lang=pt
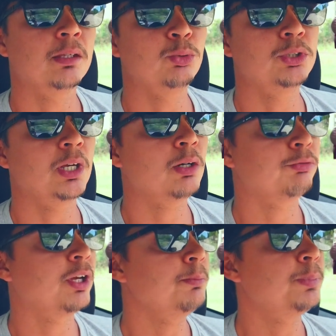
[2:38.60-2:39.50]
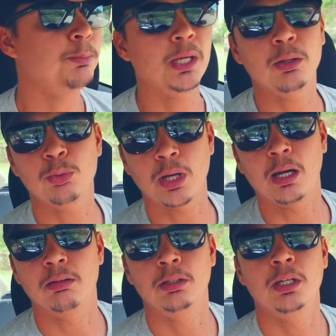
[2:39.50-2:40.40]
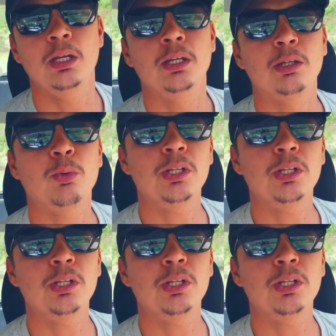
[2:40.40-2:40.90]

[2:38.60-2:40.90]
que o dinheiro vem em primeiro lugar. E